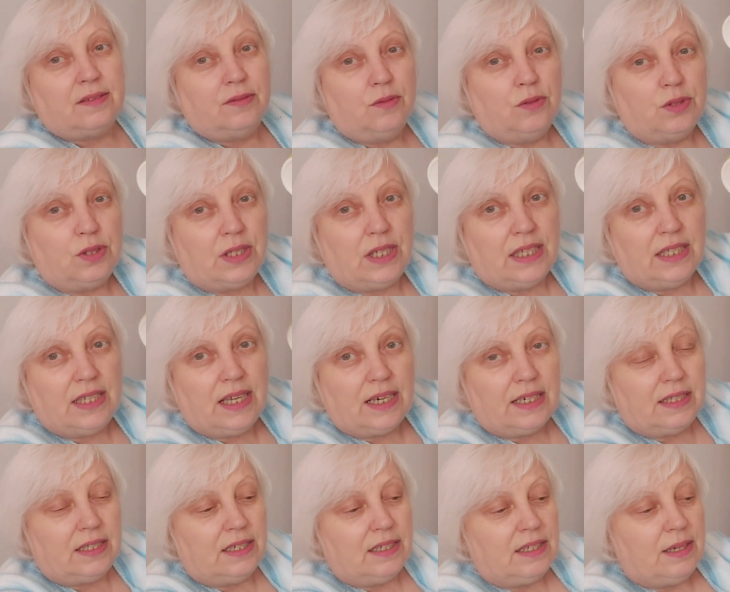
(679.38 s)
ну,
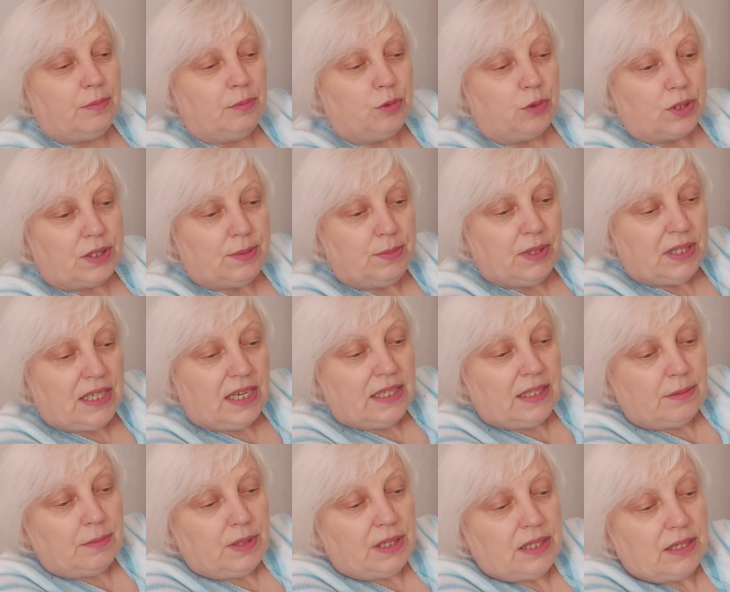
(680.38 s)
стандартный набор.
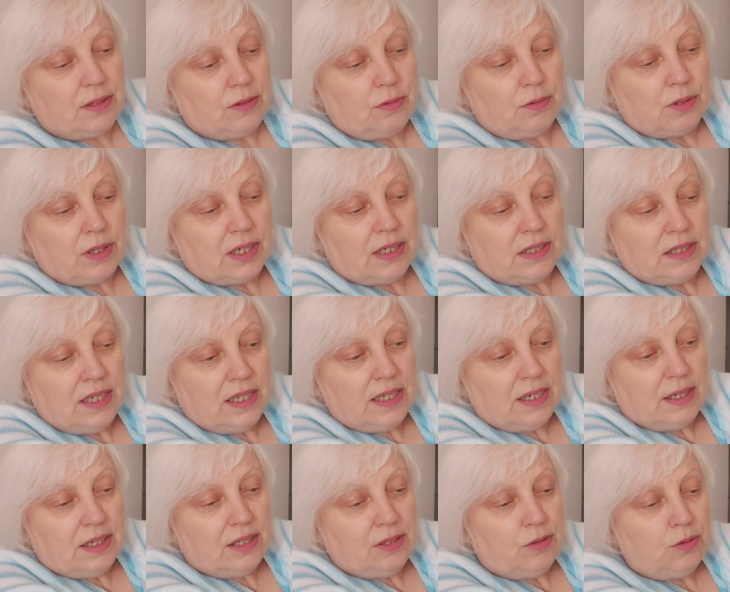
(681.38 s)
Сметана, молоко. Когда
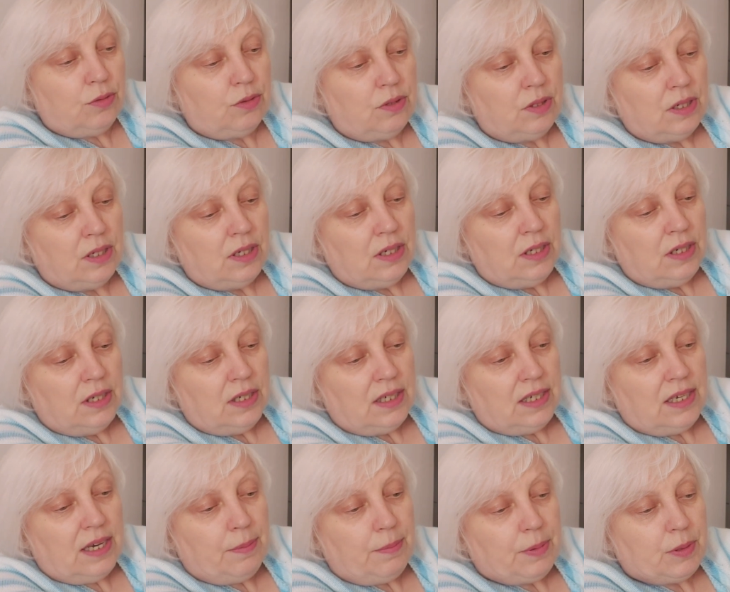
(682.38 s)
я иду,
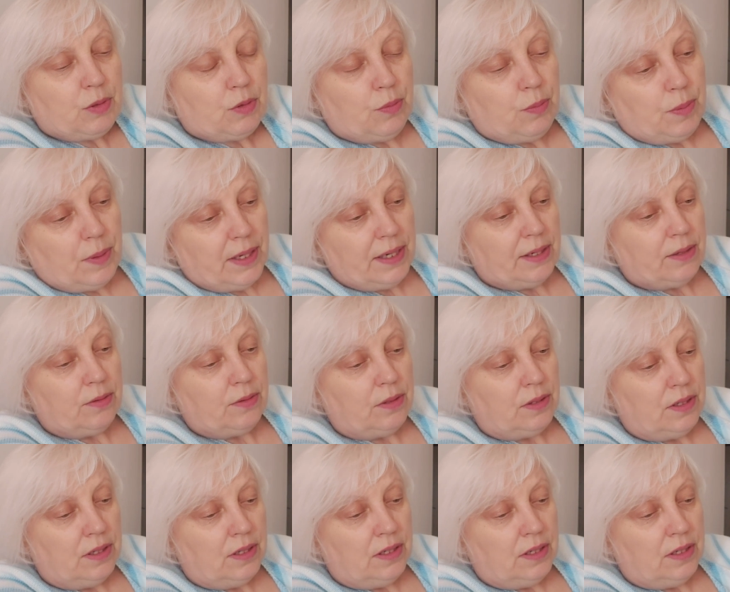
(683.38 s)
я покупаю.